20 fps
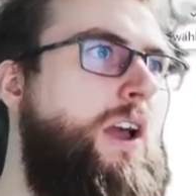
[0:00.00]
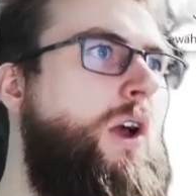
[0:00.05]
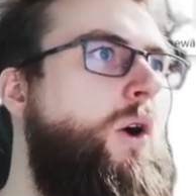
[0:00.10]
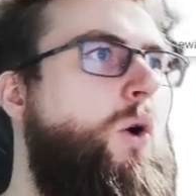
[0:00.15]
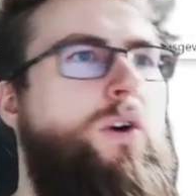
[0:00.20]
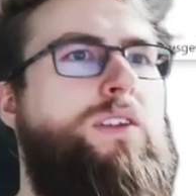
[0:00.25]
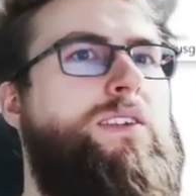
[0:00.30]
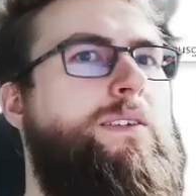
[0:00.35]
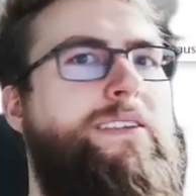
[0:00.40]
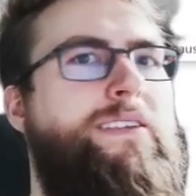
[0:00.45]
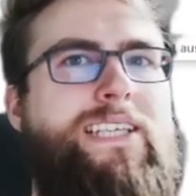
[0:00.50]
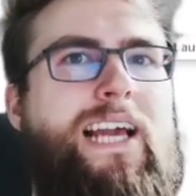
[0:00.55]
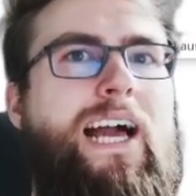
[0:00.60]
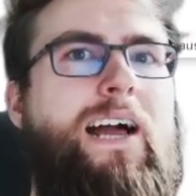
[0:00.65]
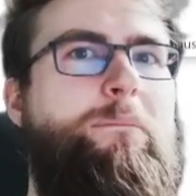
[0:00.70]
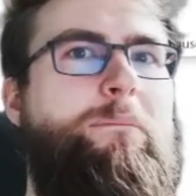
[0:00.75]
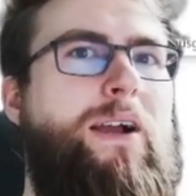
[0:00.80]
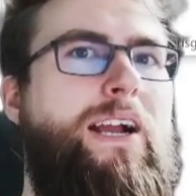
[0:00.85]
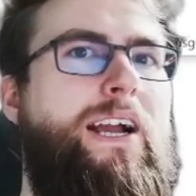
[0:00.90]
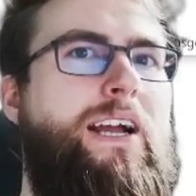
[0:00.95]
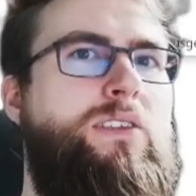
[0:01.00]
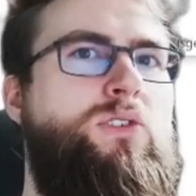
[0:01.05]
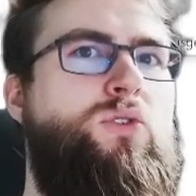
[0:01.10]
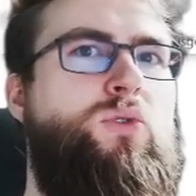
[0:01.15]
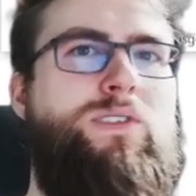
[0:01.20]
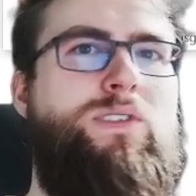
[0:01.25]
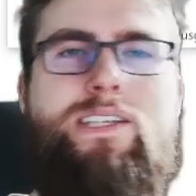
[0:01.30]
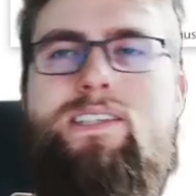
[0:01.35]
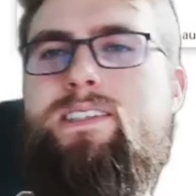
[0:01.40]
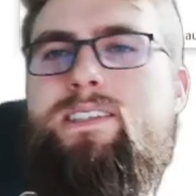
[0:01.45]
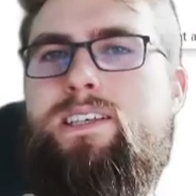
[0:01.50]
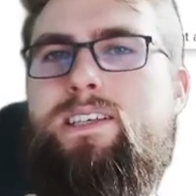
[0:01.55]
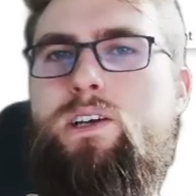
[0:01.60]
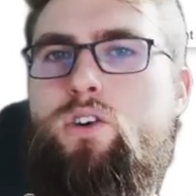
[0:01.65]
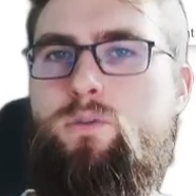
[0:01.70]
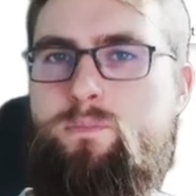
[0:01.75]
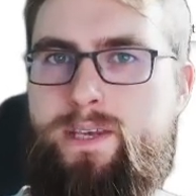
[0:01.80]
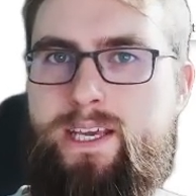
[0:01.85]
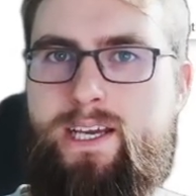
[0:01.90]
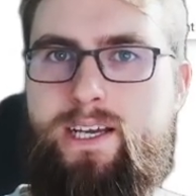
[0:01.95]
Und ja, man kann grundsätzlich auch
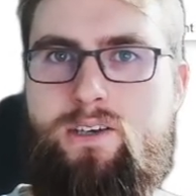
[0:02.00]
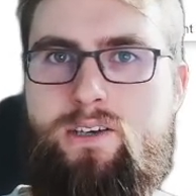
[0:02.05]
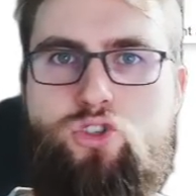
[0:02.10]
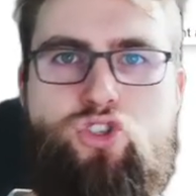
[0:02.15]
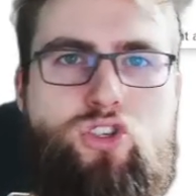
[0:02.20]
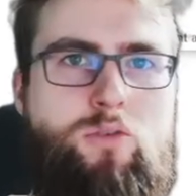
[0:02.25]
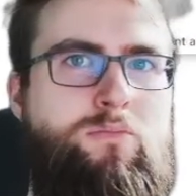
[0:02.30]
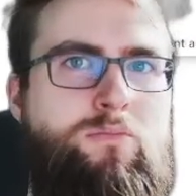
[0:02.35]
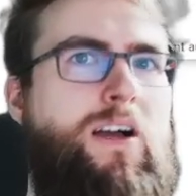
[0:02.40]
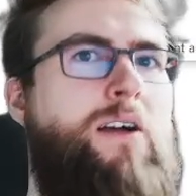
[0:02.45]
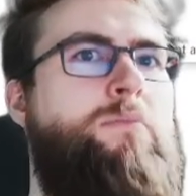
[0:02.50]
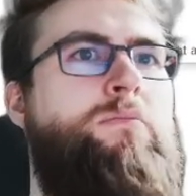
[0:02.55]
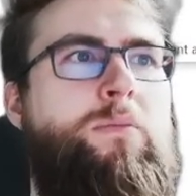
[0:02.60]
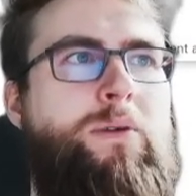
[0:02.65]
mehrere Stimmen haben,